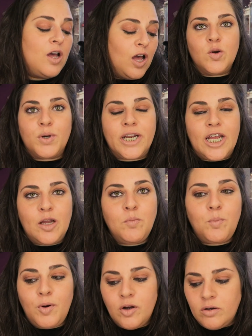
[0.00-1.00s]
Que yo por
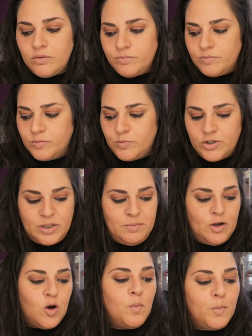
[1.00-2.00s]
ejemplo, mm, si
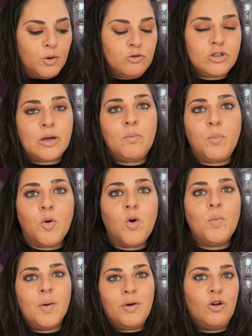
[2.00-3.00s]
me compro un
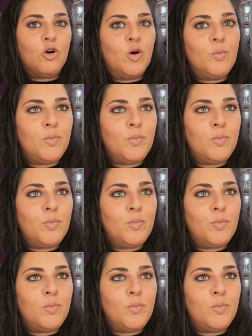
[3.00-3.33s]
champú, pues me lo